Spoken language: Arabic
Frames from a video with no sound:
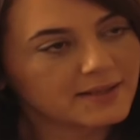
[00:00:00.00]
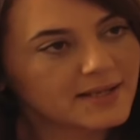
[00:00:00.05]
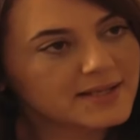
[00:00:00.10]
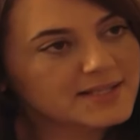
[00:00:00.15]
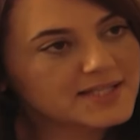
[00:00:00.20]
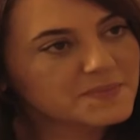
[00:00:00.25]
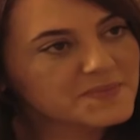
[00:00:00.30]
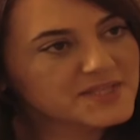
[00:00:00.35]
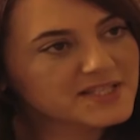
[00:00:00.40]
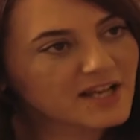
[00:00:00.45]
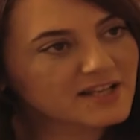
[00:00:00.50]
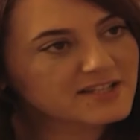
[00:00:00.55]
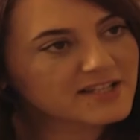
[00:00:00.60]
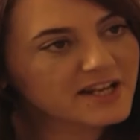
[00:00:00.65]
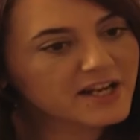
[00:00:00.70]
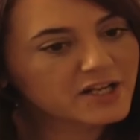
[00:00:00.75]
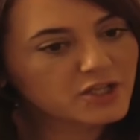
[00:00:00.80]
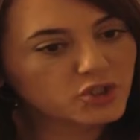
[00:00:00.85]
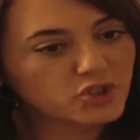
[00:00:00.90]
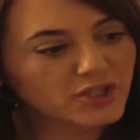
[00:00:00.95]
انت
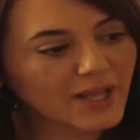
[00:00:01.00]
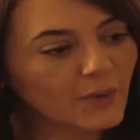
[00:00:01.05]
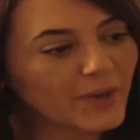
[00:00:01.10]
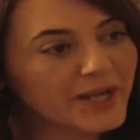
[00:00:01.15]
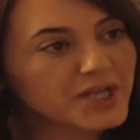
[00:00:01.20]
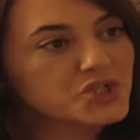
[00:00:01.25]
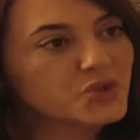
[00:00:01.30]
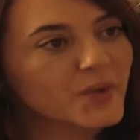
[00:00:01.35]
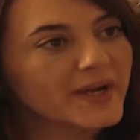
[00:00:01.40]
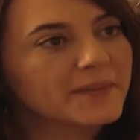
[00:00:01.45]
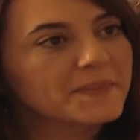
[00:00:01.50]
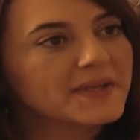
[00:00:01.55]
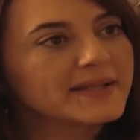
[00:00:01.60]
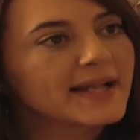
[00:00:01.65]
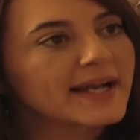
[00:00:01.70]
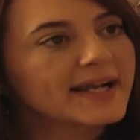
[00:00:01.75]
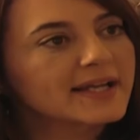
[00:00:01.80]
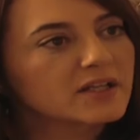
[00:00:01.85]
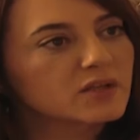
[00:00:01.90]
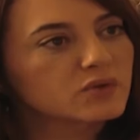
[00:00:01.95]
مستخسره ان تدوقي شويه من
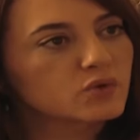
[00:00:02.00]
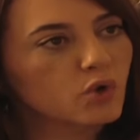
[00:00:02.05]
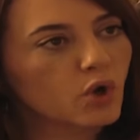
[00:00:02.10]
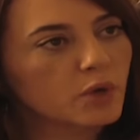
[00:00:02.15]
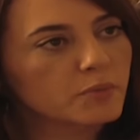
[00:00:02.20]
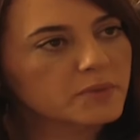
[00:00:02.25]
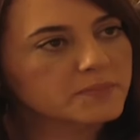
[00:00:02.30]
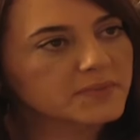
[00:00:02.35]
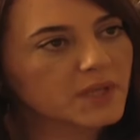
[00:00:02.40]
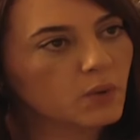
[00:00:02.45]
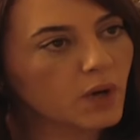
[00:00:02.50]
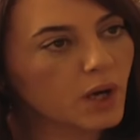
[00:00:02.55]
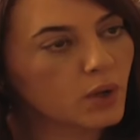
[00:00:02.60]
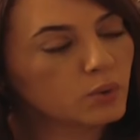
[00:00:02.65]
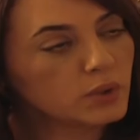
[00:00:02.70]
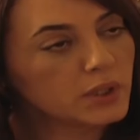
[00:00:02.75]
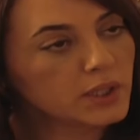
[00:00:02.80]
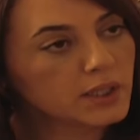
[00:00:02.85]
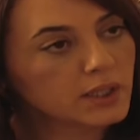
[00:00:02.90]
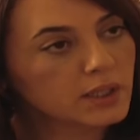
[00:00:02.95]
النكد اللي طول عمره
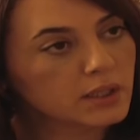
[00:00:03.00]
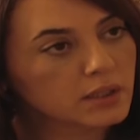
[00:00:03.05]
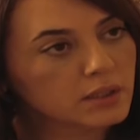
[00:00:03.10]
مدوقهولك